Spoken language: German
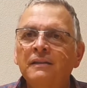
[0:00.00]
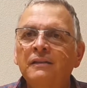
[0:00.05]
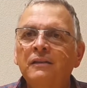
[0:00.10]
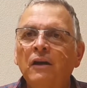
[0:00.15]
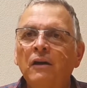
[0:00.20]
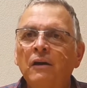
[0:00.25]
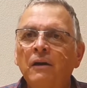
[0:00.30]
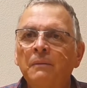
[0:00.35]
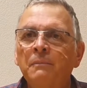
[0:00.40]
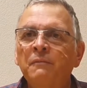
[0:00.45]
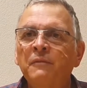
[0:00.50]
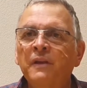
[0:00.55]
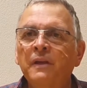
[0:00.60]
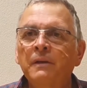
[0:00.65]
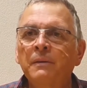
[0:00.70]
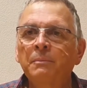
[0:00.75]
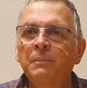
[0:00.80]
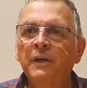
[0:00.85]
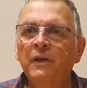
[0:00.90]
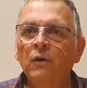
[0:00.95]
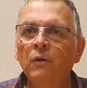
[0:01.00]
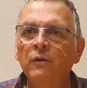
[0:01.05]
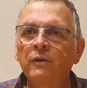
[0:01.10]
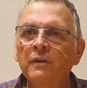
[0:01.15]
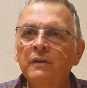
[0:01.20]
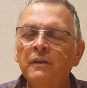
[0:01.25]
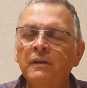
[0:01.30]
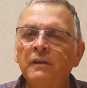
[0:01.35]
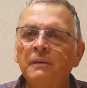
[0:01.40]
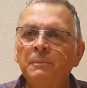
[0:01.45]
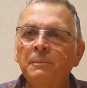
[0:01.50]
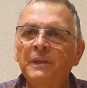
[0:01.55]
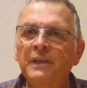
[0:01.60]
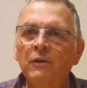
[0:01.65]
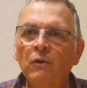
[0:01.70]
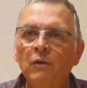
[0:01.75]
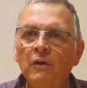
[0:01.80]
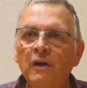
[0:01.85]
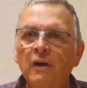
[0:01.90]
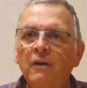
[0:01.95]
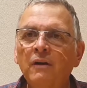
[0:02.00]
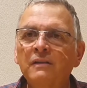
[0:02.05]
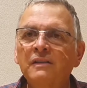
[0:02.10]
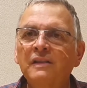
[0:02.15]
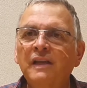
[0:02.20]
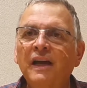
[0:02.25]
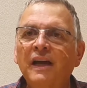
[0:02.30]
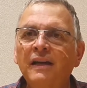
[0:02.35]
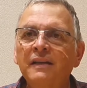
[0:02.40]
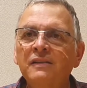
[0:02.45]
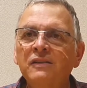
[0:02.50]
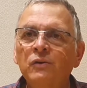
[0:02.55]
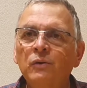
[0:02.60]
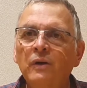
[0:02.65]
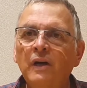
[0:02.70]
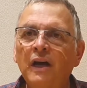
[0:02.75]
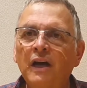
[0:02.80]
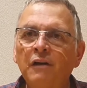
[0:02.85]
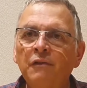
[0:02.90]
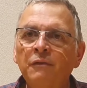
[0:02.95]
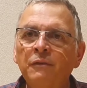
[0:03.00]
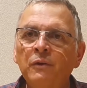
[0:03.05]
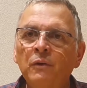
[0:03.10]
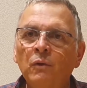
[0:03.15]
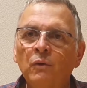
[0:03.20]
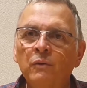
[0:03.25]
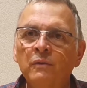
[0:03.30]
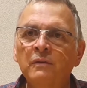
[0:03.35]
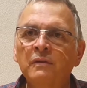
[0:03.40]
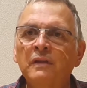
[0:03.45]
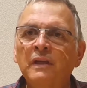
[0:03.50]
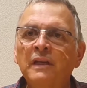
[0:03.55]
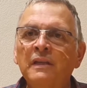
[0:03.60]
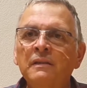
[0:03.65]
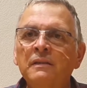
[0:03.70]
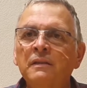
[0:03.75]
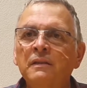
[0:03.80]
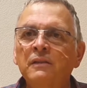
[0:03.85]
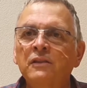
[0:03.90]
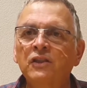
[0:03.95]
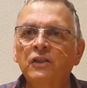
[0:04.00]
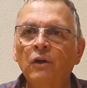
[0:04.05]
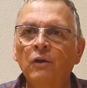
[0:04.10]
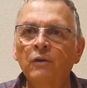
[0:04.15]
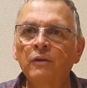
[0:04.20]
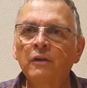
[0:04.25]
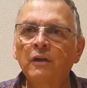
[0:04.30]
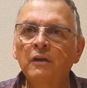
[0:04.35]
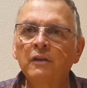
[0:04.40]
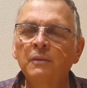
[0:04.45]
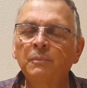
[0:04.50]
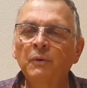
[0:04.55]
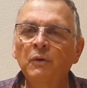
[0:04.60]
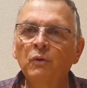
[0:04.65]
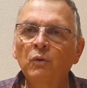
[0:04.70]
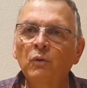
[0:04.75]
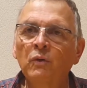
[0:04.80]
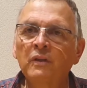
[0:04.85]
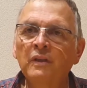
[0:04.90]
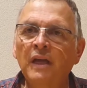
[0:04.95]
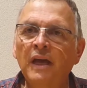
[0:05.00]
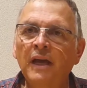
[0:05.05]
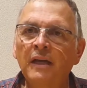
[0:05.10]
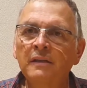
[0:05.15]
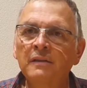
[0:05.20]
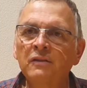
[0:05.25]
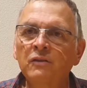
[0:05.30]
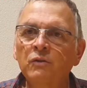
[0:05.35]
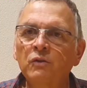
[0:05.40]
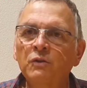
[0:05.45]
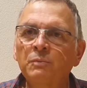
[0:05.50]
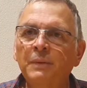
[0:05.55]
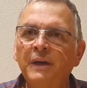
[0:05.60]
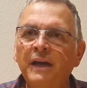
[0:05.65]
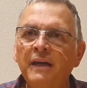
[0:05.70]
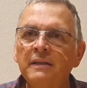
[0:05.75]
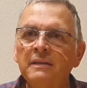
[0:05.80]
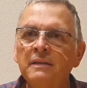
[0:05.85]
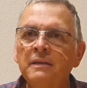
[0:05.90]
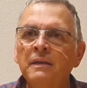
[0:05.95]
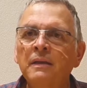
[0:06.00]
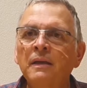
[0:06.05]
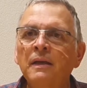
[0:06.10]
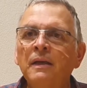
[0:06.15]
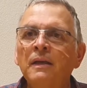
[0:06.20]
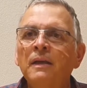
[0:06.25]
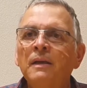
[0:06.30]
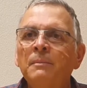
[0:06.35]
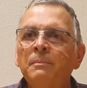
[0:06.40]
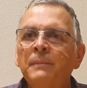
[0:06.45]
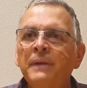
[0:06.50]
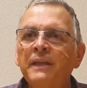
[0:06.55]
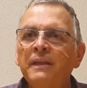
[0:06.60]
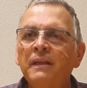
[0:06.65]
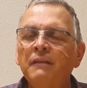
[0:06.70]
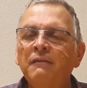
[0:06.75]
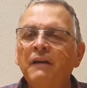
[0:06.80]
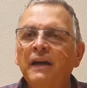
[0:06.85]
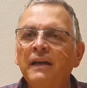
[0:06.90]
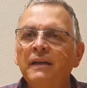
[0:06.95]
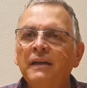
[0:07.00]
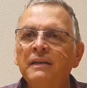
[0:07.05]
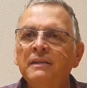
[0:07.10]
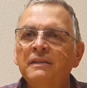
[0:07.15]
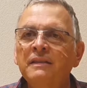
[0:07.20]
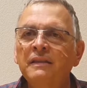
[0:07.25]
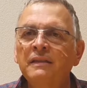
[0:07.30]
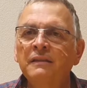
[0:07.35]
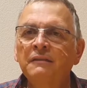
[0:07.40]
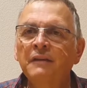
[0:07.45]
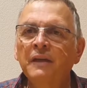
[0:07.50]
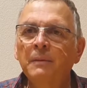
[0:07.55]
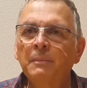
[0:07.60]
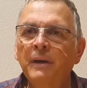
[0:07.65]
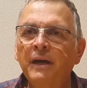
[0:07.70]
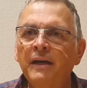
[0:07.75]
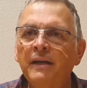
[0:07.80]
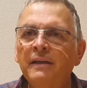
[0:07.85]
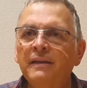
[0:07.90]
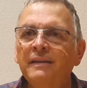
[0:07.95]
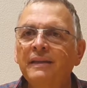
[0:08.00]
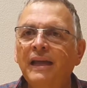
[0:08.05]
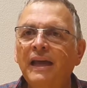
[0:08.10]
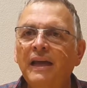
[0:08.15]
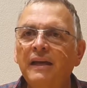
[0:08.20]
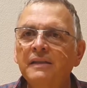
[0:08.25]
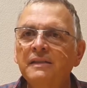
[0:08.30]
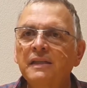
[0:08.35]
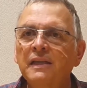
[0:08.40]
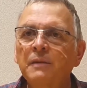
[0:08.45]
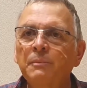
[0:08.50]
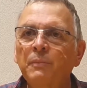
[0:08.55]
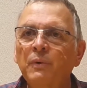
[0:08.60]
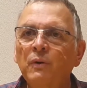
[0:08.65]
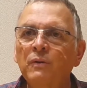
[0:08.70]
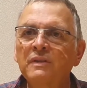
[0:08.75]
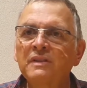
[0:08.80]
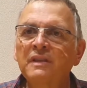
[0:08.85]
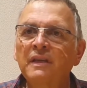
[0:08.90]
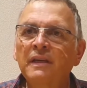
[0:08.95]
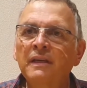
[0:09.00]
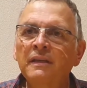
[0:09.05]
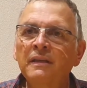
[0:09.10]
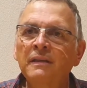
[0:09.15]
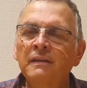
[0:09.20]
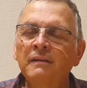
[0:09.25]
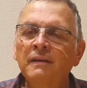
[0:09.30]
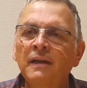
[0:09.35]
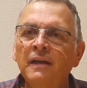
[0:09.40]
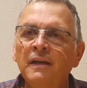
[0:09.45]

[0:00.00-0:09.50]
Da haben wir begonnen, Biogas einzukaufen und ins Standardprodukt einzuspeisen. Mittlerweile sind wir bei 30 Prozent.